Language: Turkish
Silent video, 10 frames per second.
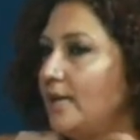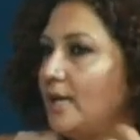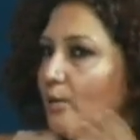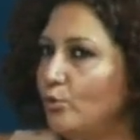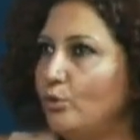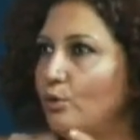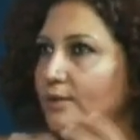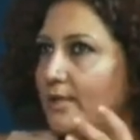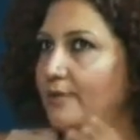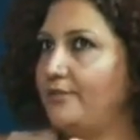kamu
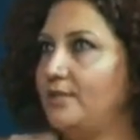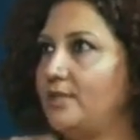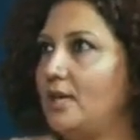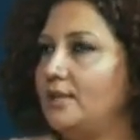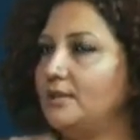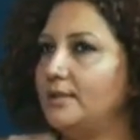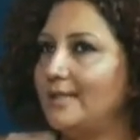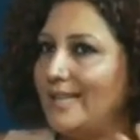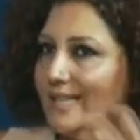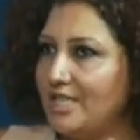tarafından
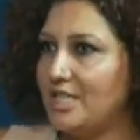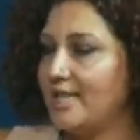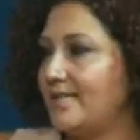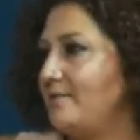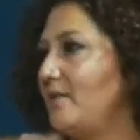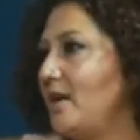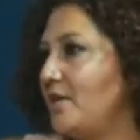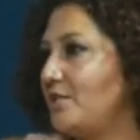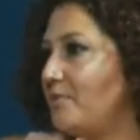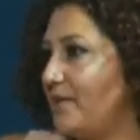geniş
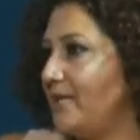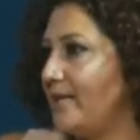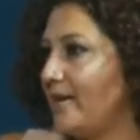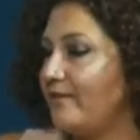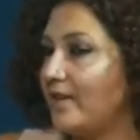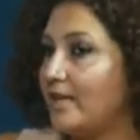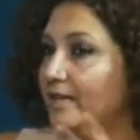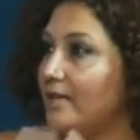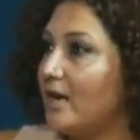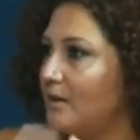kesimlerce bilinen ve
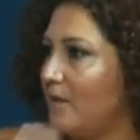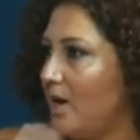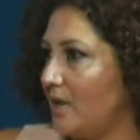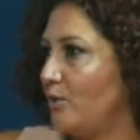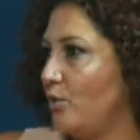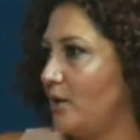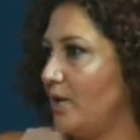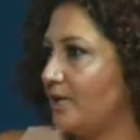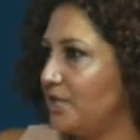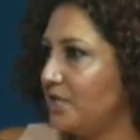karar alma hakkı
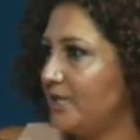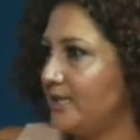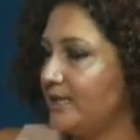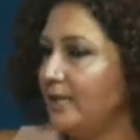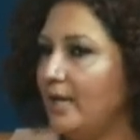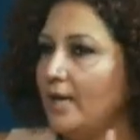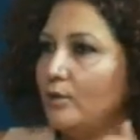olan kişilerin